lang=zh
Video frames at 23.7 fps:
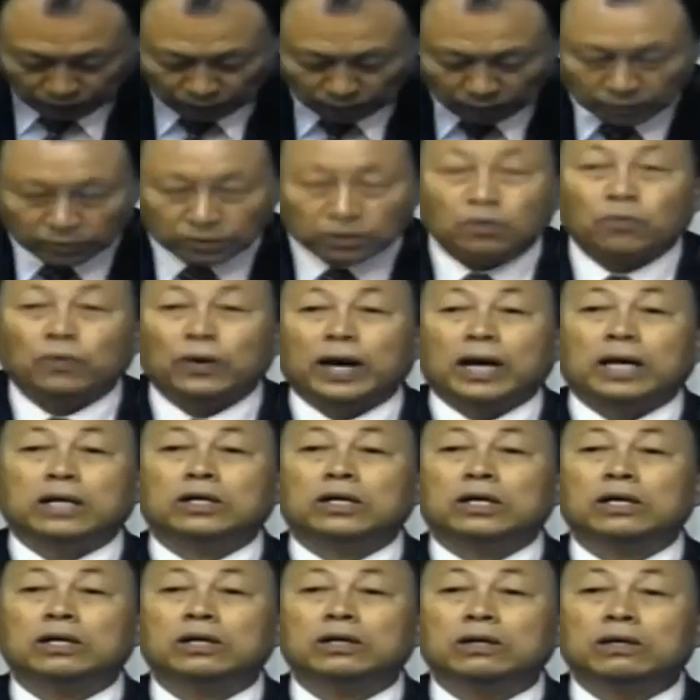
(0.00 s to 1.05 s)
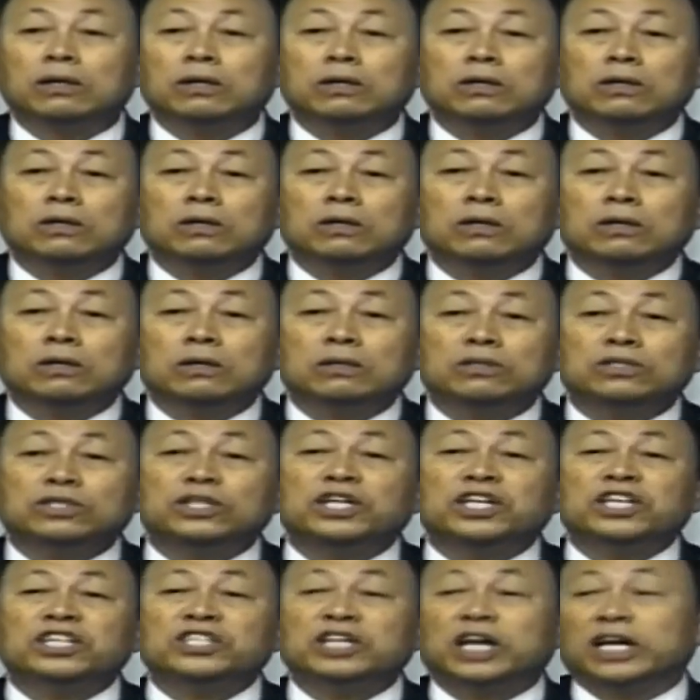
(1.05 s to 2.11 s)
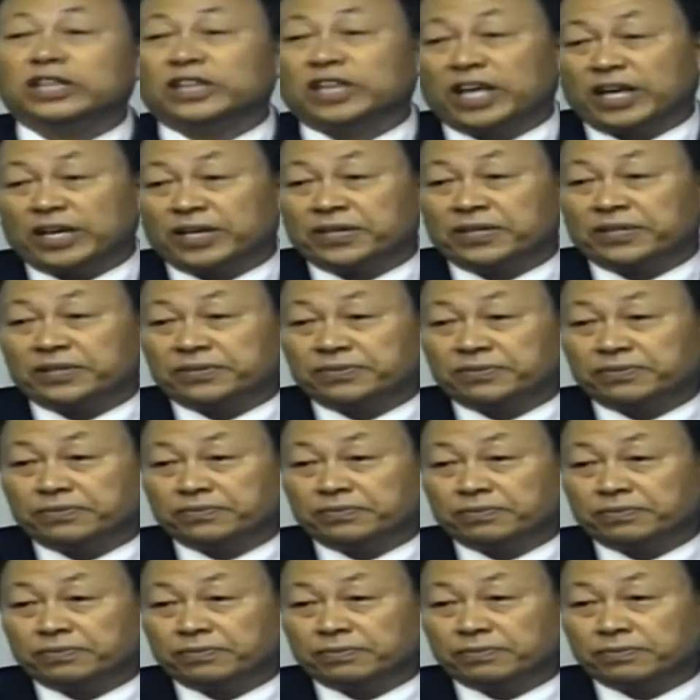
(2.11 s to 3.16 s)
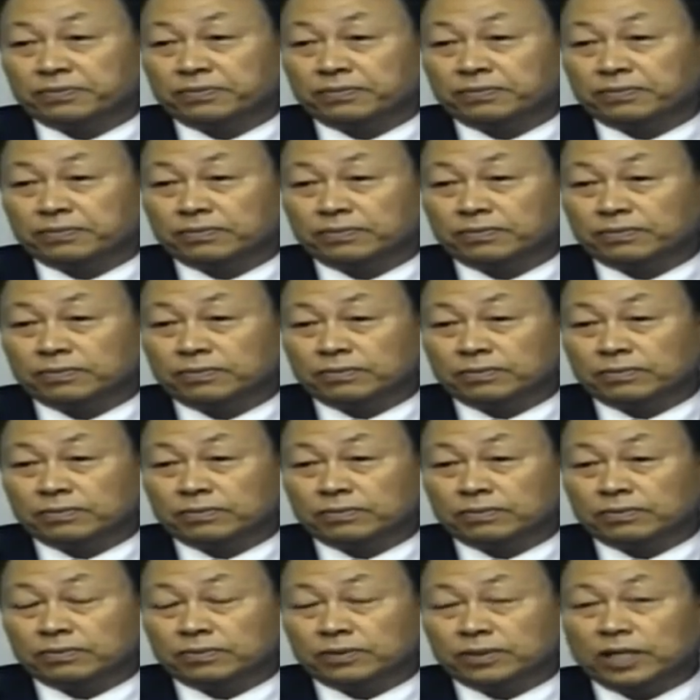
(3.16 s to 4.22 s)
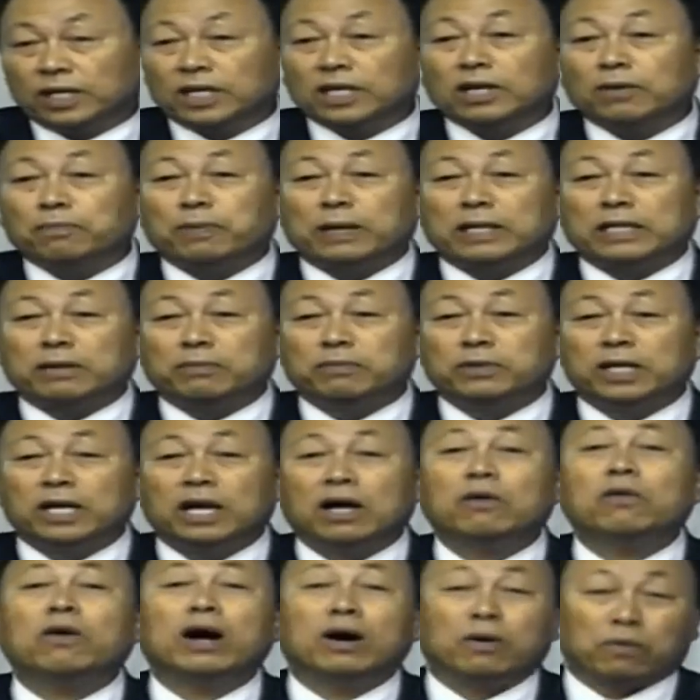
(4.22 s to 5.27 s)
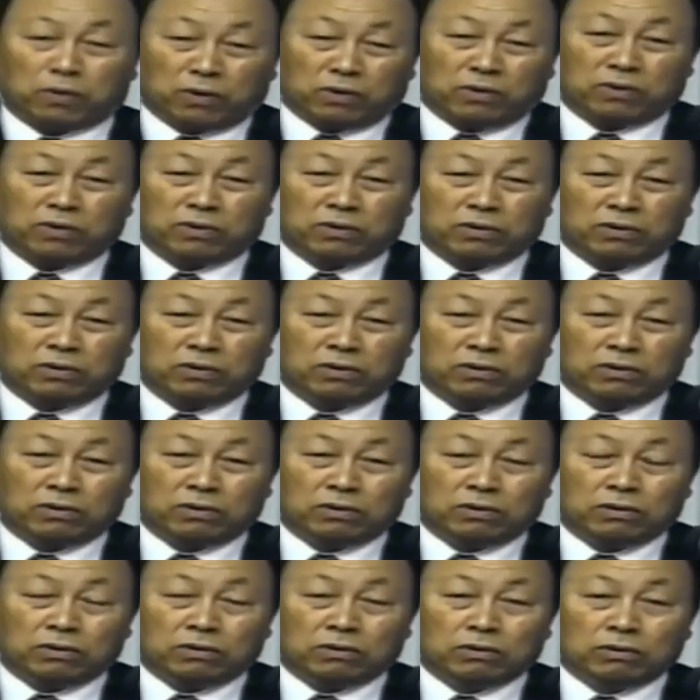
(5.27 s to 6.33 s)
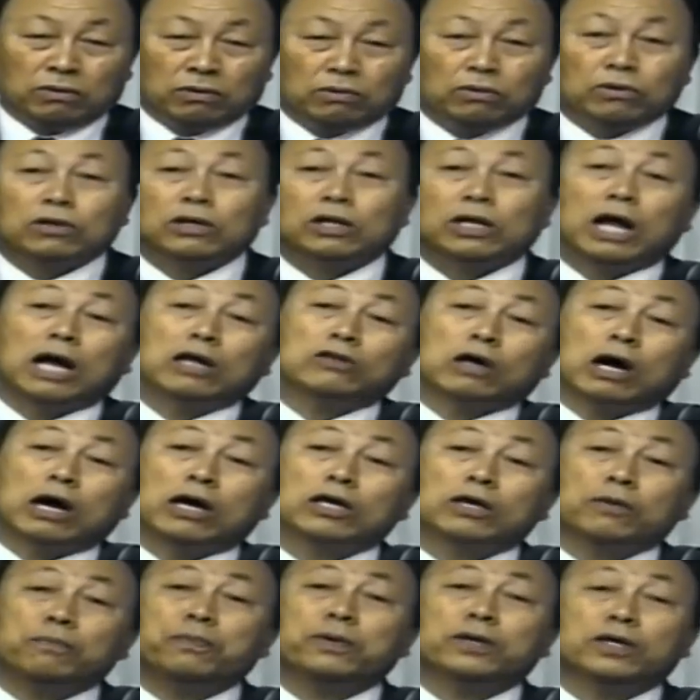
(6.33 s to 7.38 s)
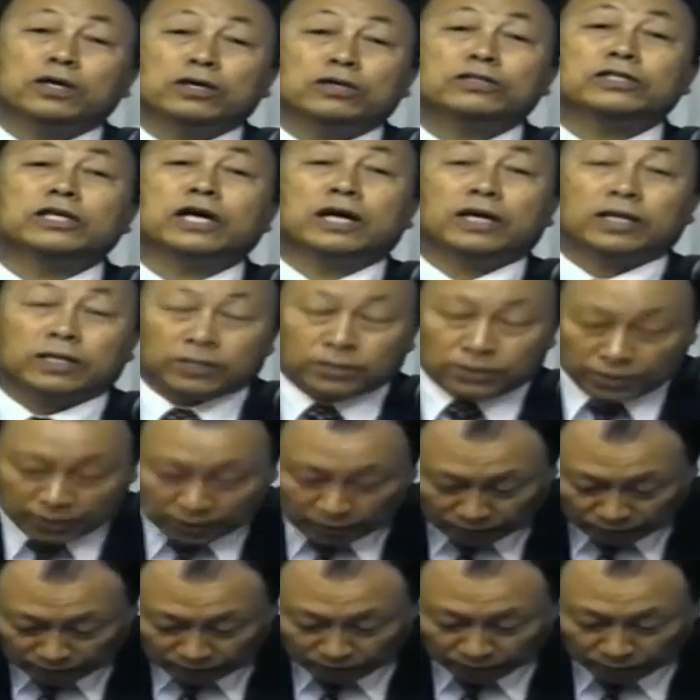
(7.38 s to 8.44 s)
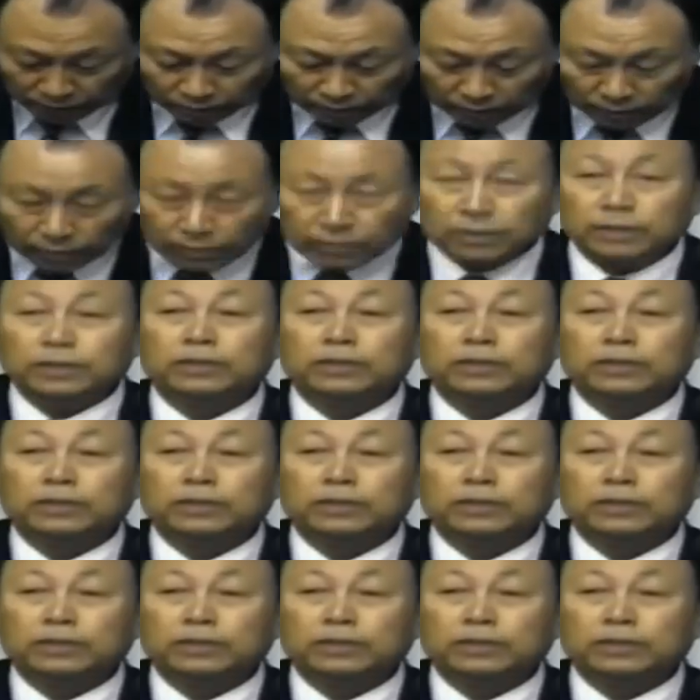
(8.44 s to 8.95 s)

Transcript: 大家知道，韩国的事业单位或者是一些。国家企业的员工从来没有笑容，